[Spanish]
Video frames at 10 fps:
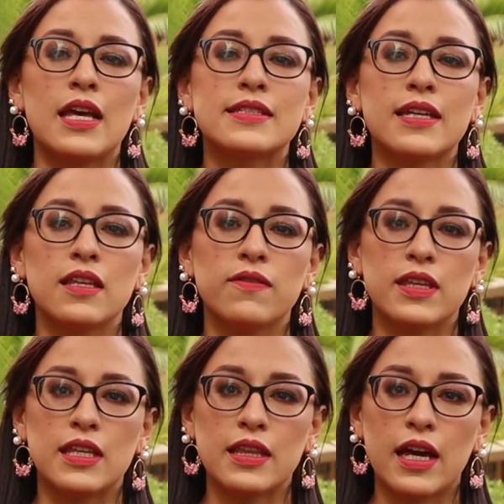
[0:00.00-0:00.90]
Está
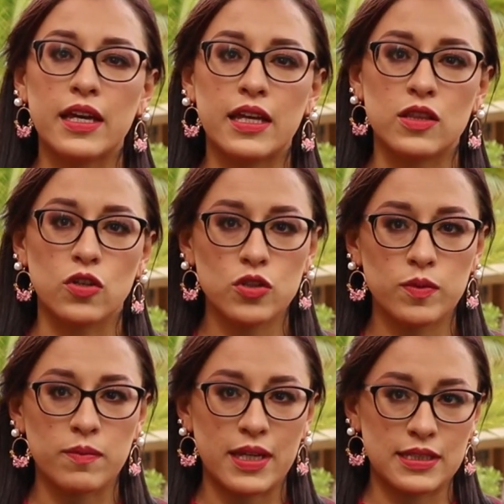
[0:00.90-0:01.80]
dividida en
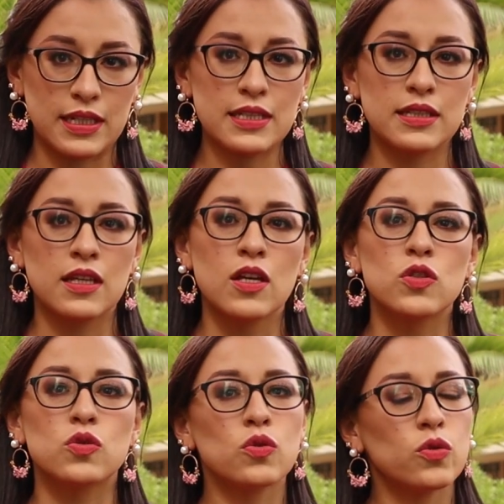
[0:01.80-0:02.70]
dos bimestres,
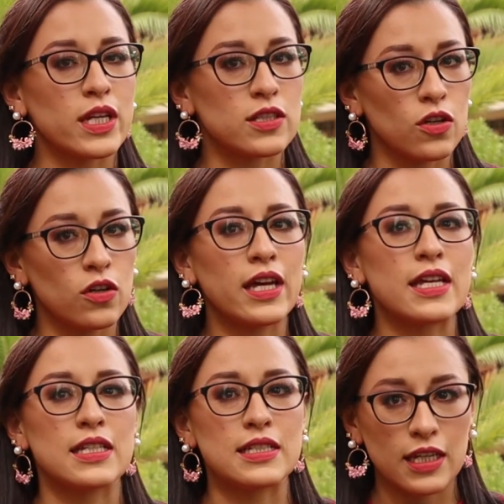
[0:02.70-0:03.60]
su duración
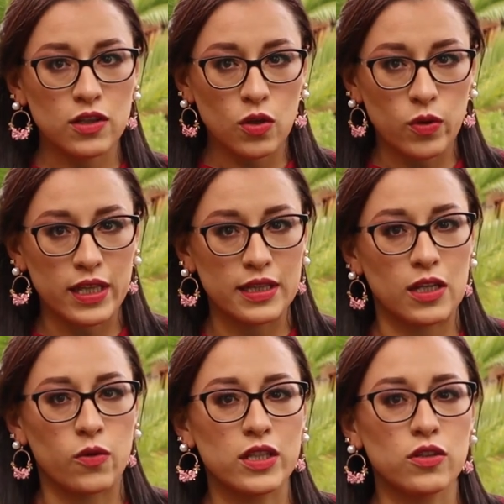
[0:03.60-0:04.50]
es de
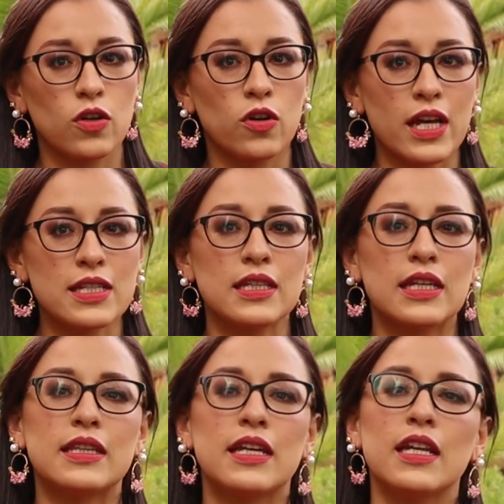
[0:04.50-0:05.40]
144 horas
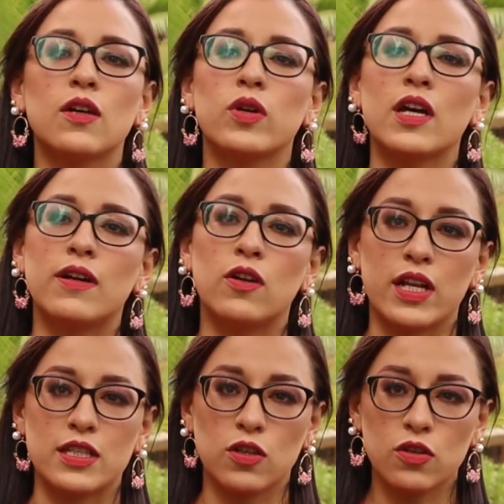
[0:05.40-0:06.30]
y tiene una
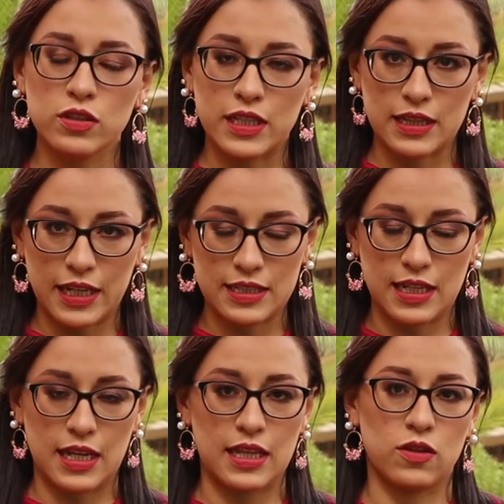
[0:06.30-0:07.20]
valoración de tres
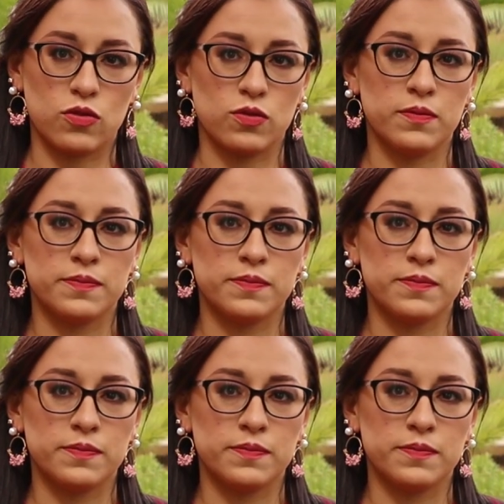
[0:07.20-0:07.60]
créditos.